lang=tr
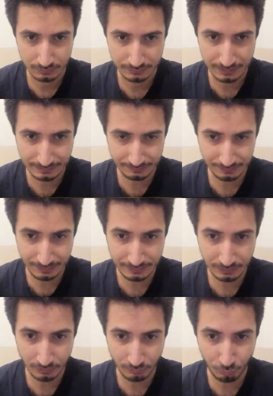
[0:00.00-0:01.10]
Dede sen
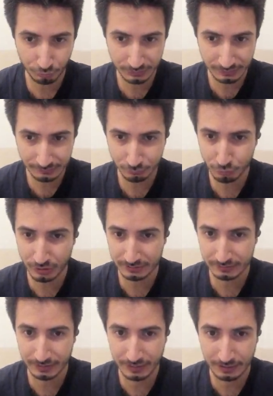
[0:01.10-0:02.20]
orada nasıl uyandın
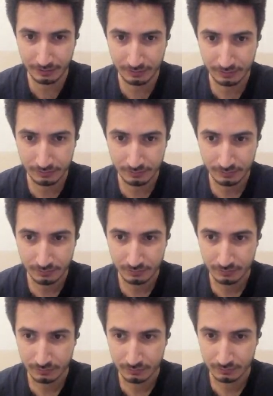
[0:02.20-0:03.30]
ya?
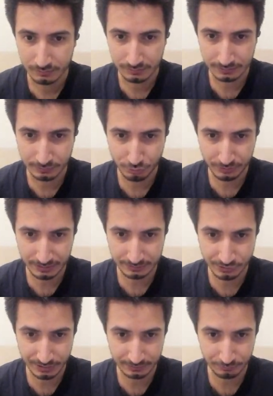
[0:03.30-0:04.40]
Dede çok
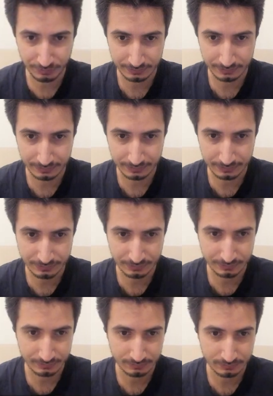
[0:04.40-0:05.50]
yanlış yerde uyandı arkadaşlar.